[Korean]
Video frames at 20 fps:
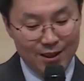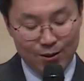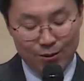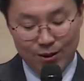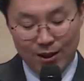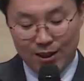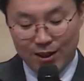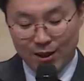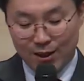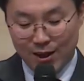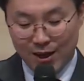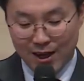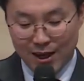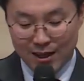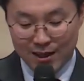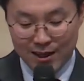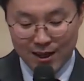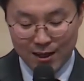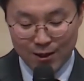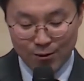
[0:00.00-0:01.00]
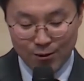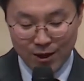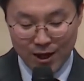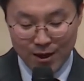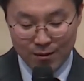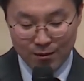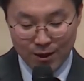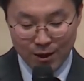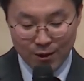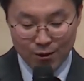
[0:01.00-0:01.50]
2절의 가사를 우리
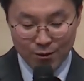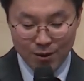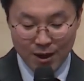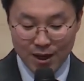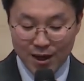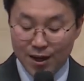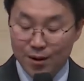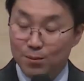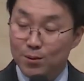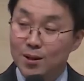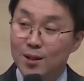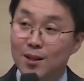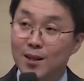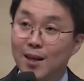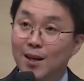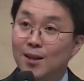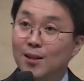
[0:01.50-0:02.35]
함께 고백합시다.